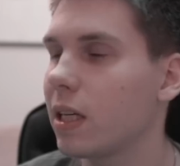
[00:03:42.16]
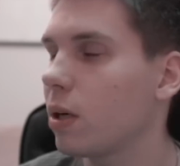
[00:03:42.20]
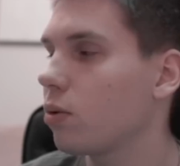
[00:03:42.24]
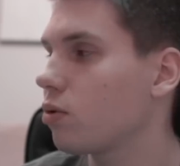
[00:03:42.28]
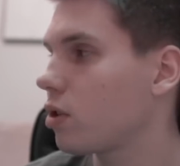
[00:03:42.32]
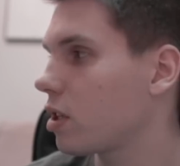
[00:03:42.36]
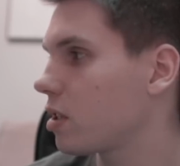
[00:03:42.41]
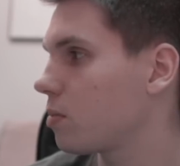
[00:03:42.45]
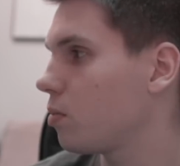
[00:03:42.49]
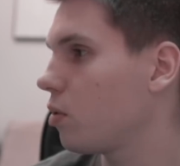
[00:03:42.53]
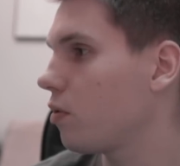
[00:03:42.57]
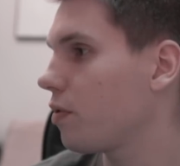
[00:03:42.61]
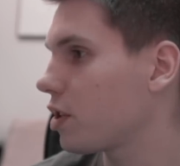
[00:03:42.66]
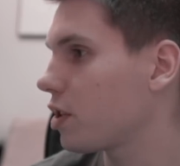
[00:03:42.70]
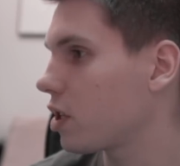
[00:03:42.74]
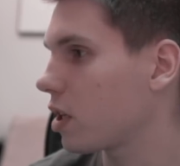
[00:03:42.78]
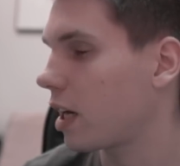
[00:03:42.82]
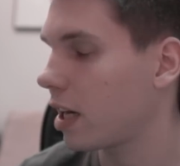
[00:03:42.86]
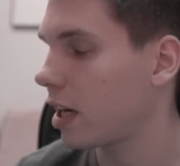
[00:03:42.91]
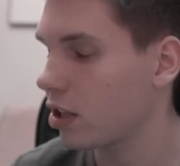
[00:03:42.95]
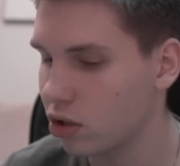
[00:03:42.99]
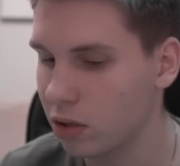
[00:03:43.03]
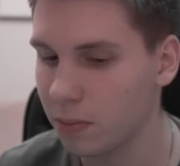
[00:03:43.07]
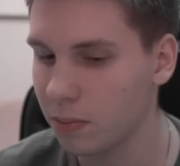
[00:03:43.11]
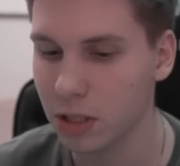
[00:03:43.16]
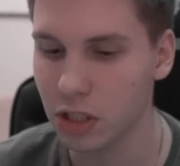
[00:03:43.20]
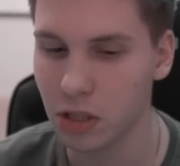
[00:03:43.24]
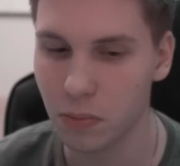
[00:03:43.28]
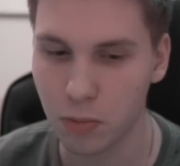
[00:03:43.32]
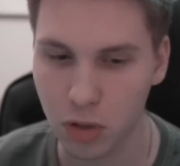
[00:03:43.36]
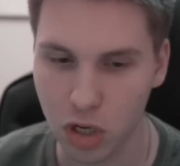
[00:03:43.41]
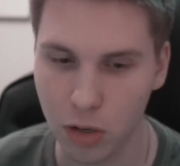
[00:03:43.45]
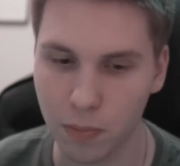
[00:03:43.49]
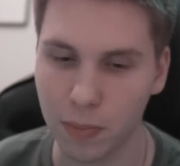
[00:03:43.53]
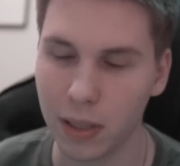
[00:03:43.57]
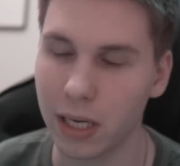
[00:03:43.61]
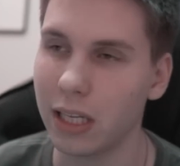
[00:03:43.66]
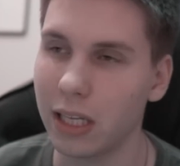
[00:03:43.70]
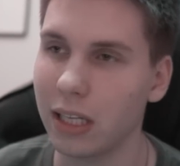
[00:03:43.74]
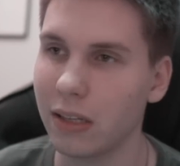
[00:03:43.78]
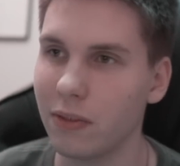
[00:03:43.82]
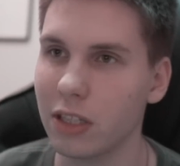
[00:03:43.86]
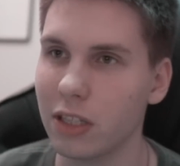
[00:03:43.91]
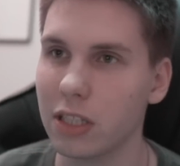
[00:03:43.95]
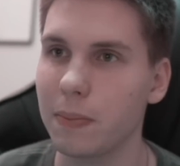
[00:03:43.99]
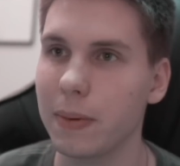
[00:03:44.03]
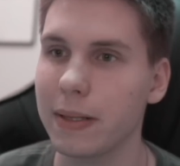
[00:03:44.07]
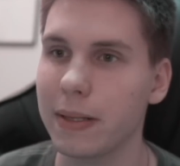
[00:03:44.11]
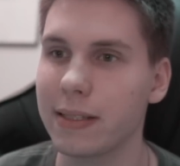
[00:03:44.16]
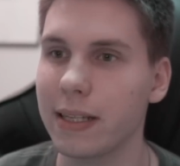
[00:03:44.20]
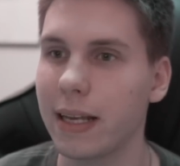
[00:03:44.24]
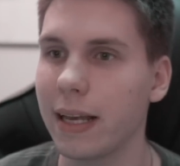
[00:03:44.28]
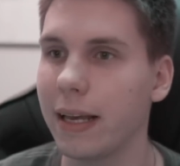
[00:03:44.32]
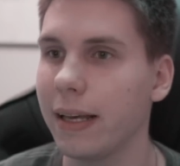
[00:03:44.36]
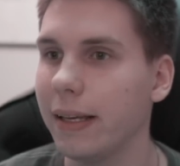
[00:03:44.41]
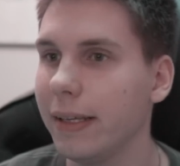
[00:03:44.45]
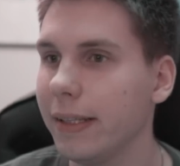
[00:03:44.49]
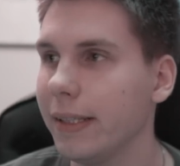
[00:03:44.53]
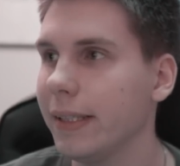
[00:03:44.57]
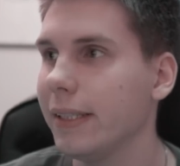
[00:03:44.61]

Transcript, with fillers: Cały czas mówię, że każdy będzie przepalany w SBC.